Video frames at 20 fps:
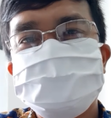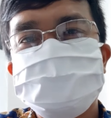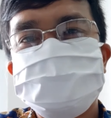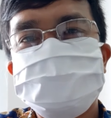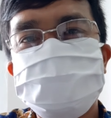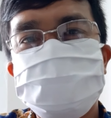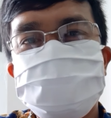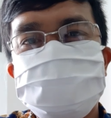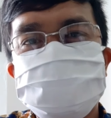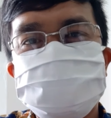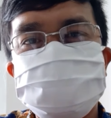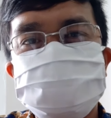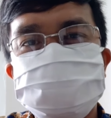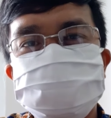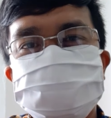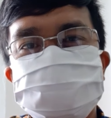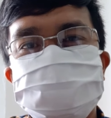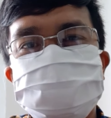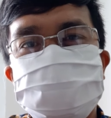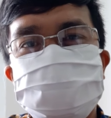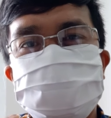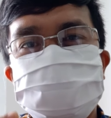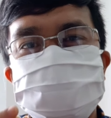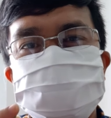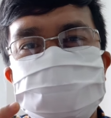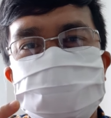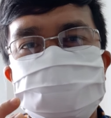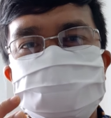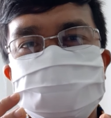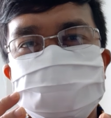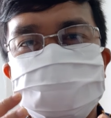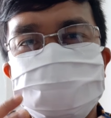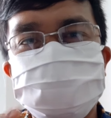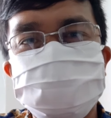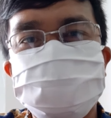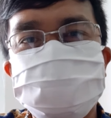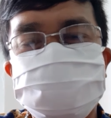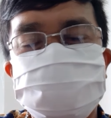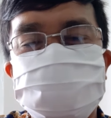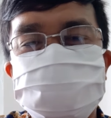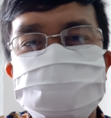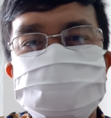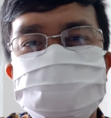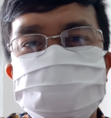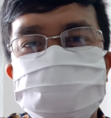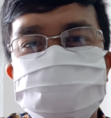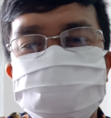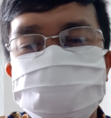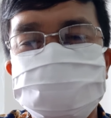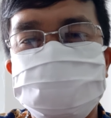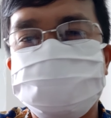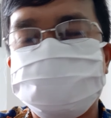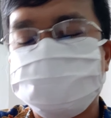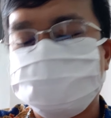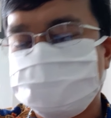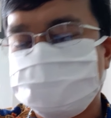dia merasa bahwa nama Tuhan dihina.